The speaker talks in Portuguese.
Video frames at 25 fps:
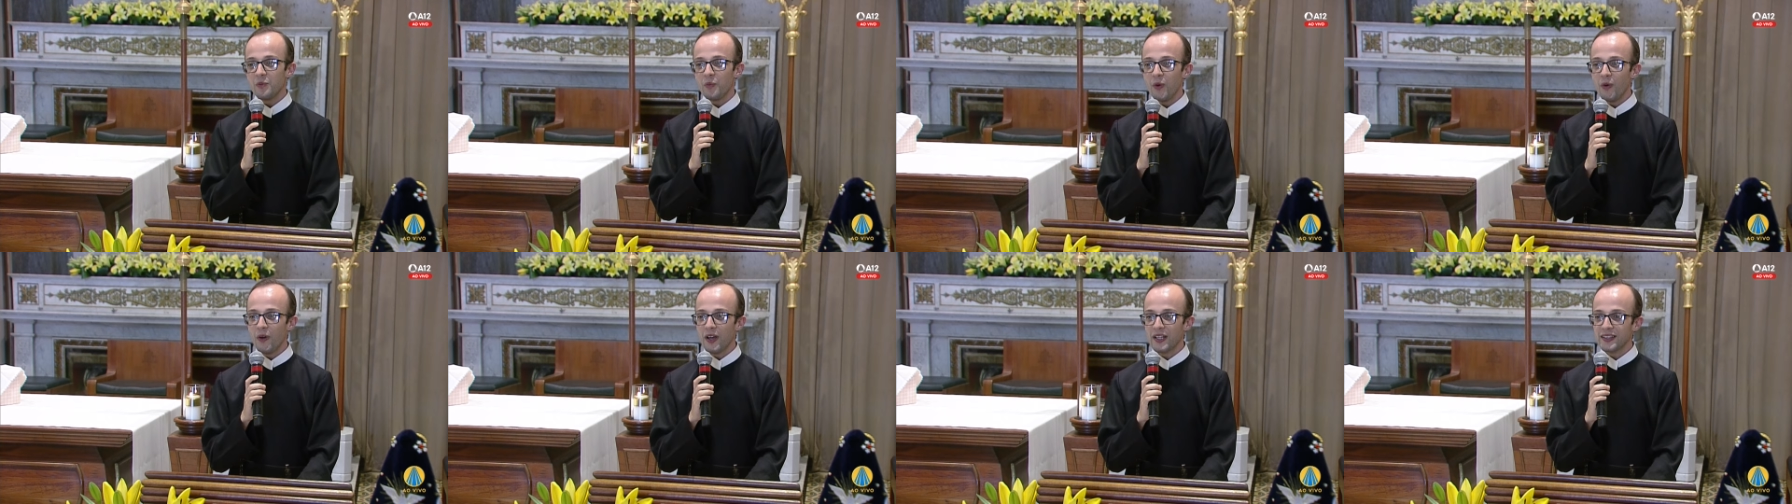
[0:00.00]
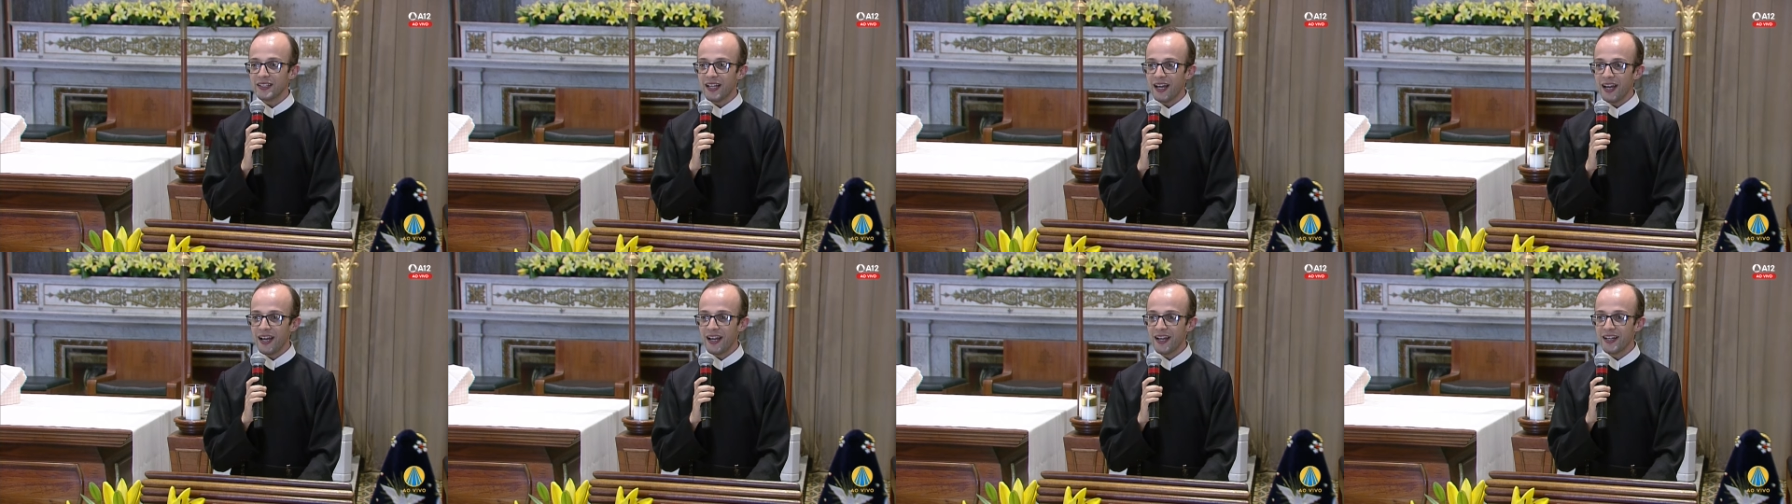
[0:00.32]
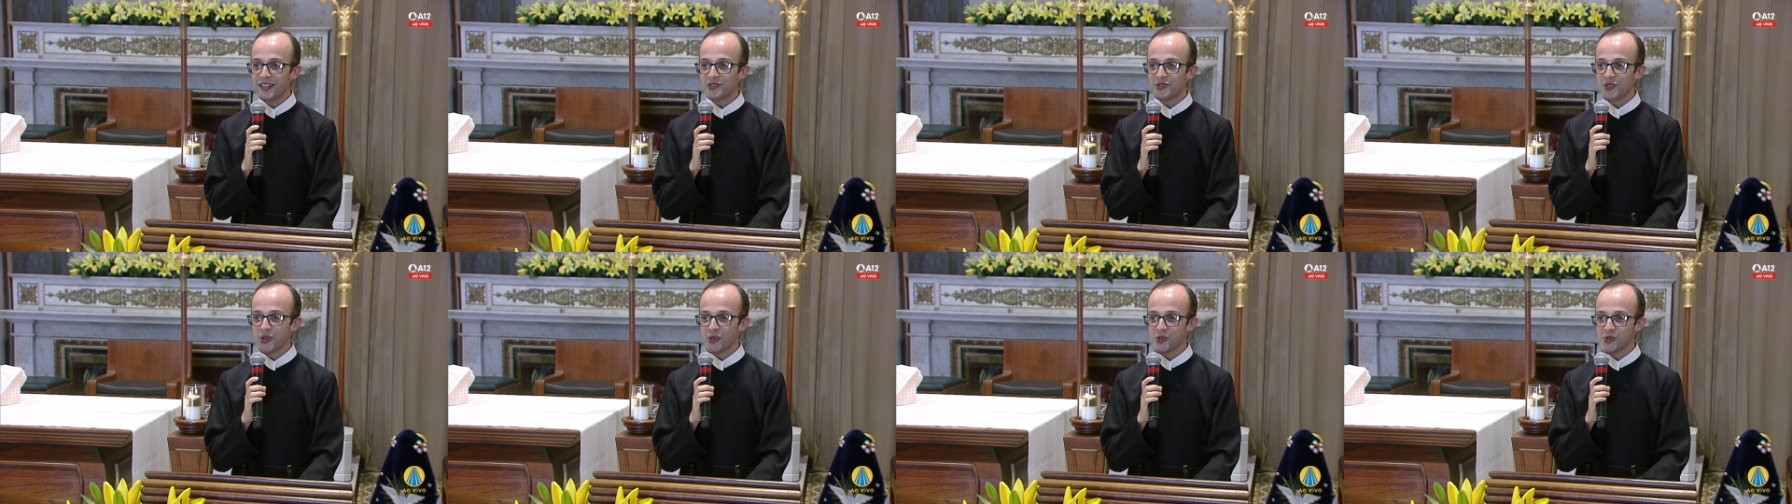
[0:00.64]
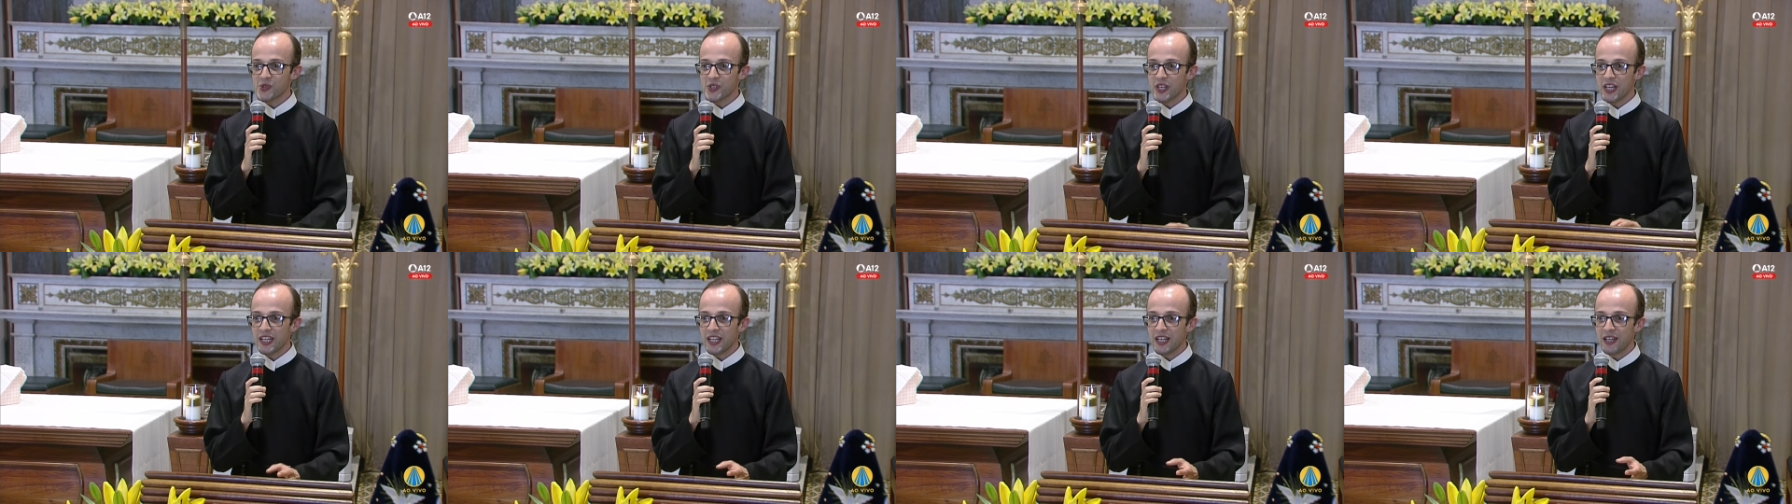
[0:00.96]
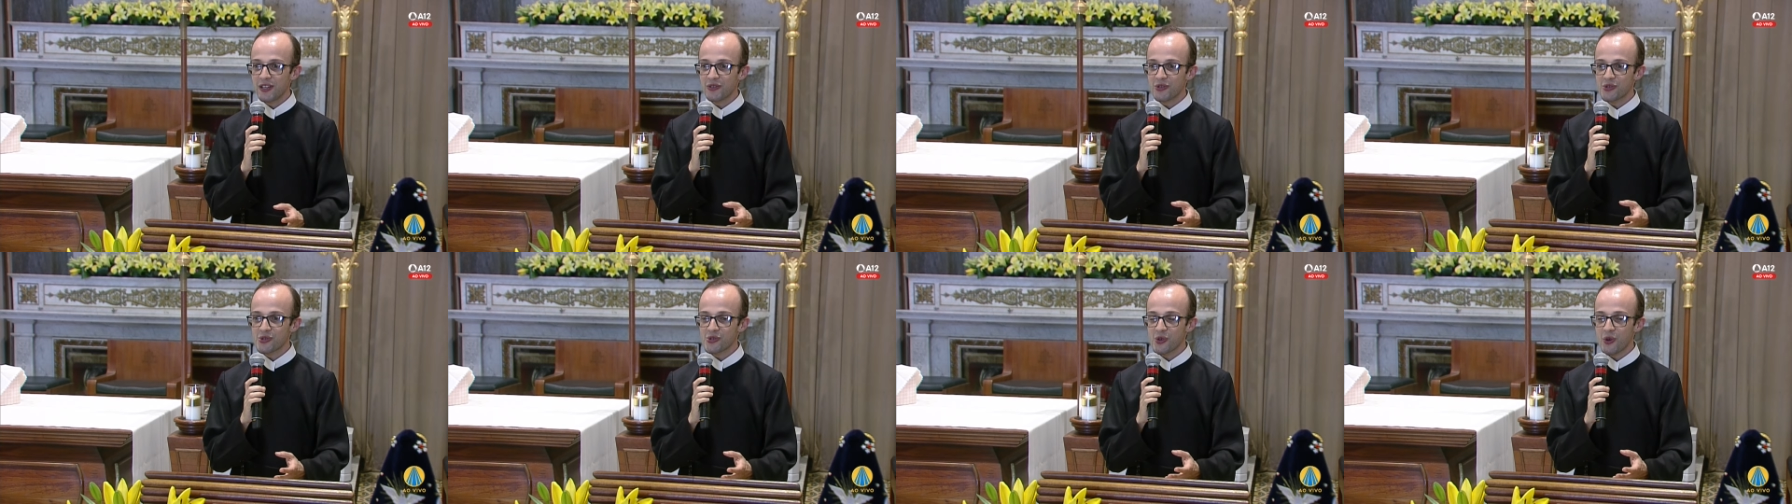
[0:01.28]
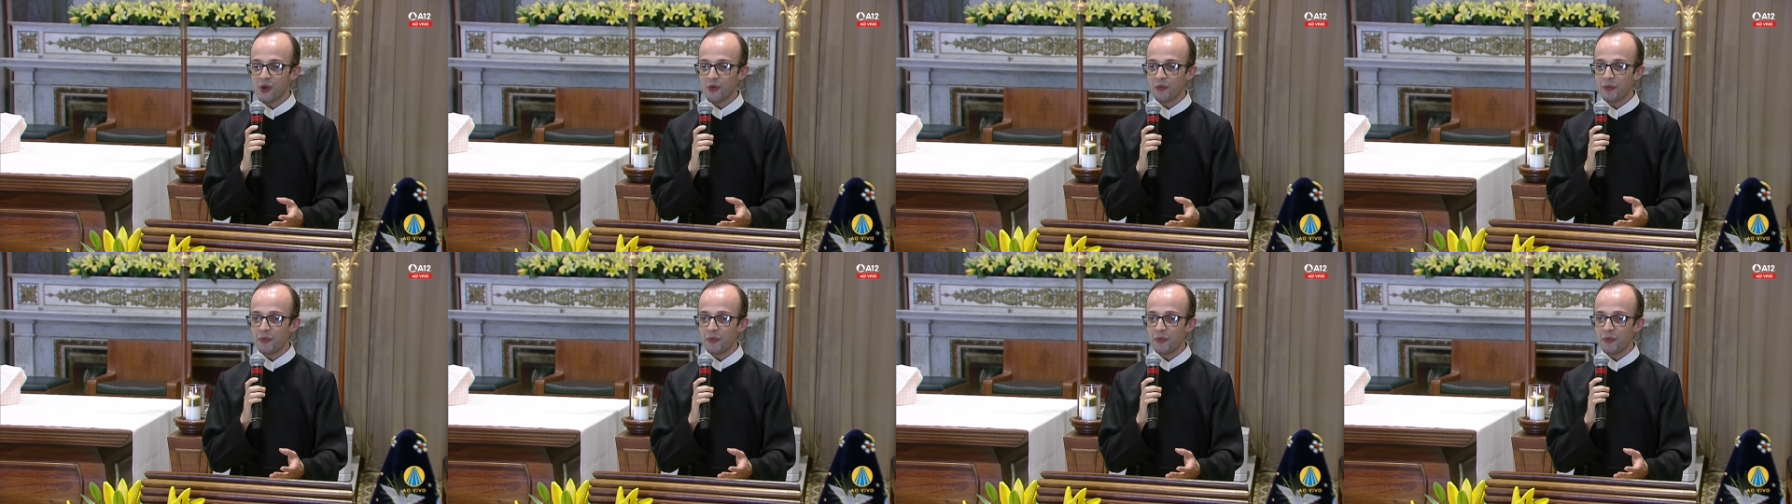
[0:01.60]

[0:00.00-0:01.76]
Boa tarde aos queridos